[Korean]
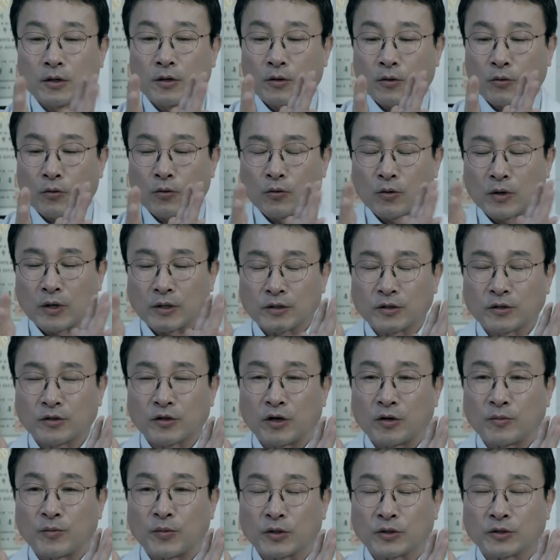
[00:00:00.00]
공간을
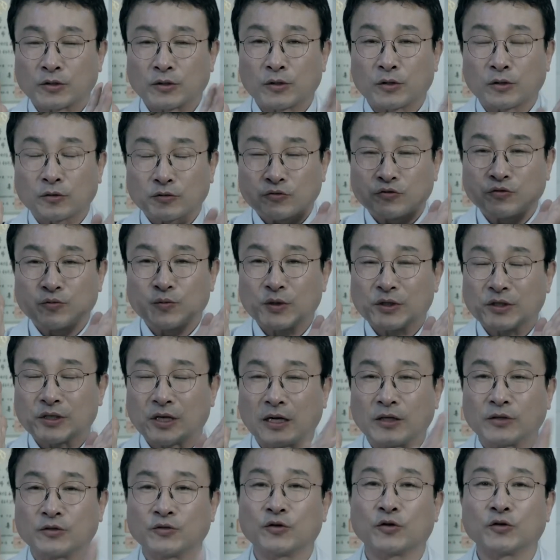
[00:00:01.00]
넓혀서 숨이
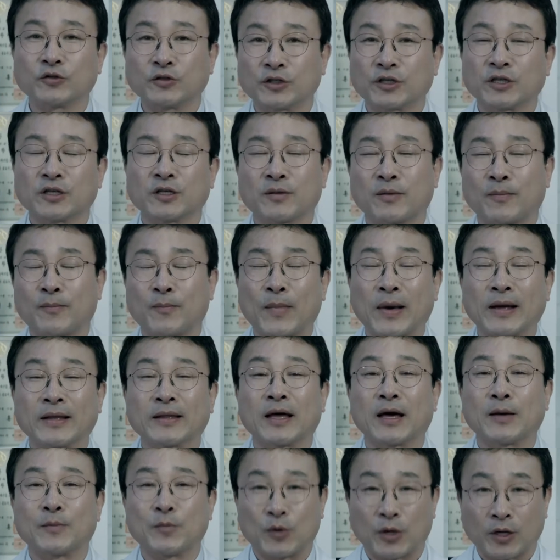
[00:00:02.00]
잘 쉬어지기만
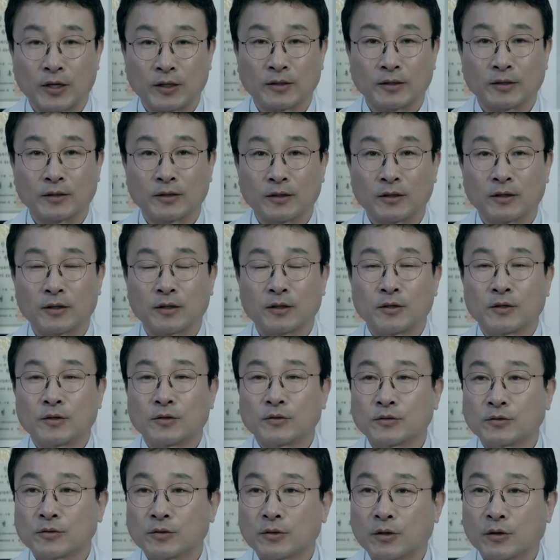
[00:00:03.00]
하면
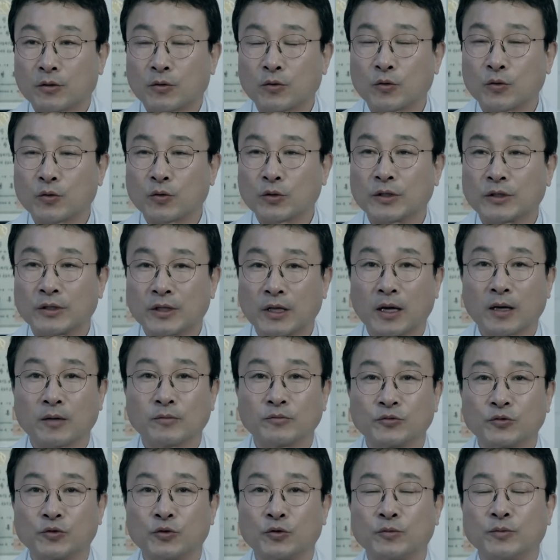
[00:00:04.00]
코골이나
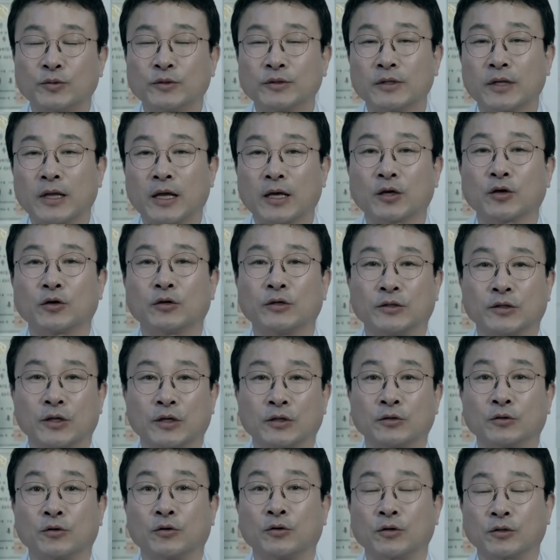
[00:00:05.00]
무호흡은 해결이
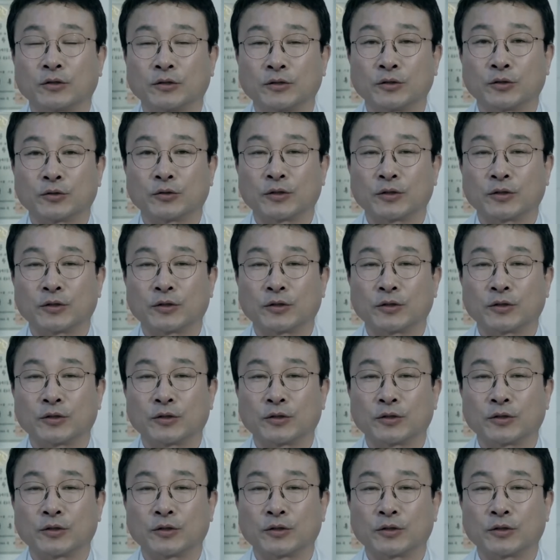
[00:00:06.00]
되는 거거든요.